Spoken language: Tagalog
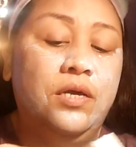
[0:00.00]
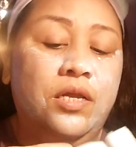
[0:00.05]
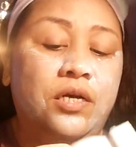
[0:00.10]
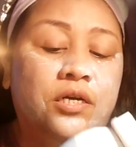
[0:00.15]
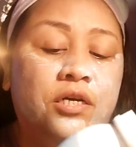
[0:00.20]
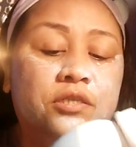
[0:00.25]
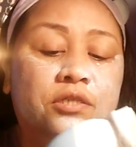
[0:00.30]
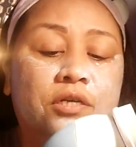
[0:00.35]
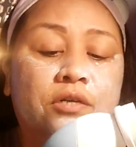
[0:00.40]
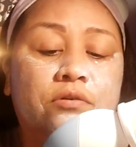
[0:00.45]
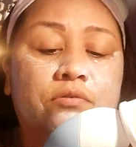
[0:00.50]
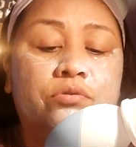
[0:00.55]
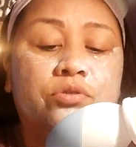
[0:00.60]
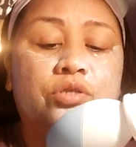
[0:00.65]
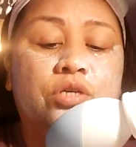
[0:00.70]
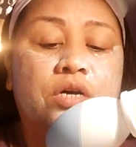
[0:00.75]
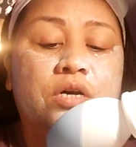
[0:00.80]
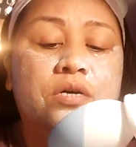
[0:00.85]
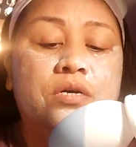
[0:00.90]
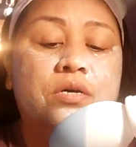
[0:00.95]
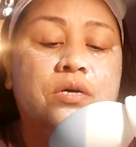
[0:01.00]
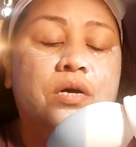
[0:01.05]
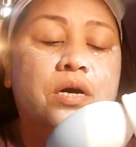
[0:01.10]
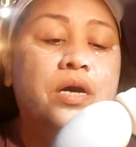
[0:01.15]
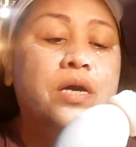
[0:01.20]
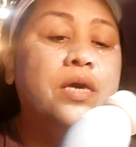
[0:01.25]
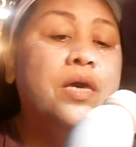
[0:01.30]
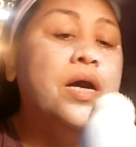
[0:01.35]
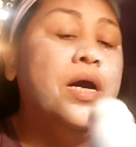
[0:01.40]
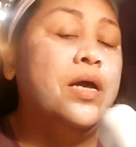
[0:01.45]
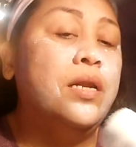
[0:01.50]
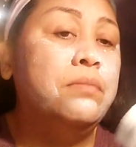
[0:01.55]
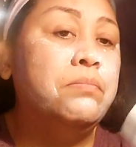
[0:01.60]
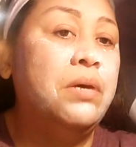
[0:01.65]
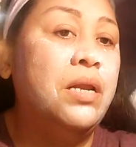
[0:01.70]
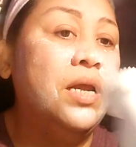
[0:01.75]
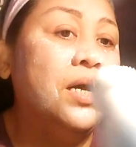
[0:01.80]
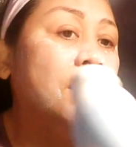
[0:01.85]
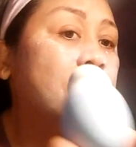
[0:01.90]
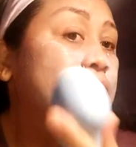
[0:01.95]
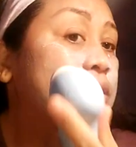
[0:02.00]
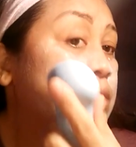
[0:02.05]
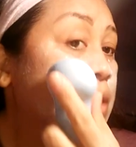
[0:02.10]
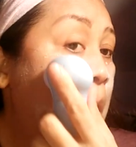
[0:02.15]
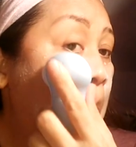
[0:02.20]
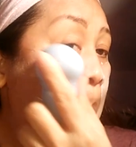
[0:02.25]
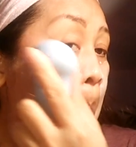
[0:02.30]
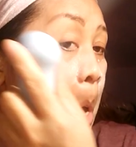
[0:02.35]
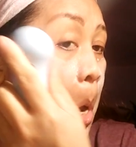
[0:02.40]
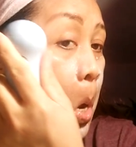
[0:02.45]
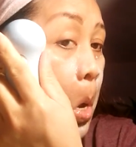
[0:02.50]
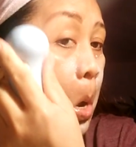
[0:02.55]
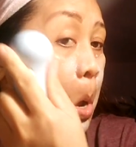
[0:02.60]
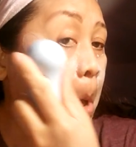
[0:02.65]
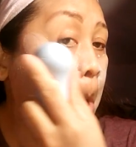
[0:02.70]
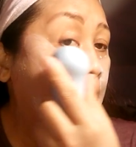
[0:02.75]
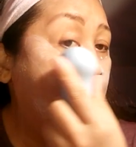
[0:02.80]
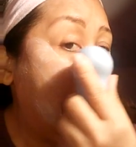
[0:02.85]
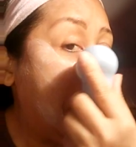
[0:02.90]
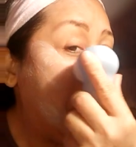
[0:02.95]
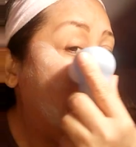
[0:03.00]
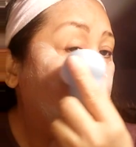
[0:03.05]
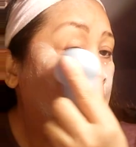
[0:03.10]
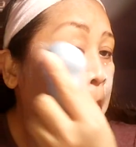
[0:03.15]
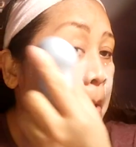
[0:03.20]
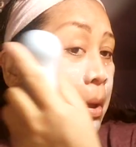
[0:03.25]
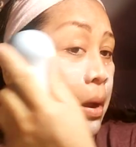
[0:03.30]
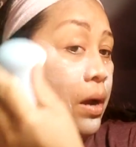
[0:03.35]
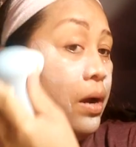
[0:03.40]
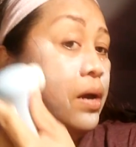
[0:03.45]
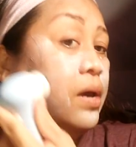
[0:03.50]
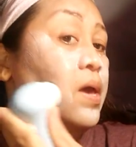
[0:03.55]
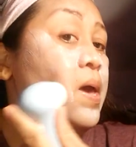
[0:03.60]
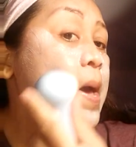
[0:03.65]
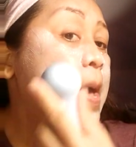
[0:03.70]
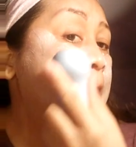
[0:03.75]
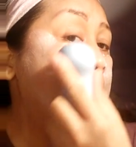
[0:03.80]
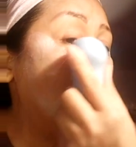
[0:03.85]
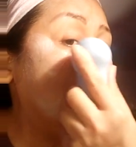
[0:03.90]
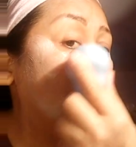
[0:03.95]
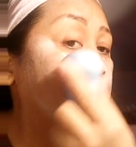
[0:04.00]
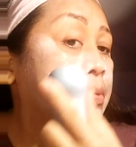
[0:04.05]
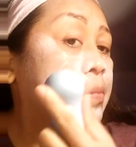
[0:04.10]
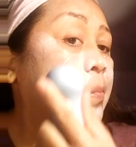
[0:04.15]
Lakasan ko siya. Ayan, malakas. Oh. Ayan.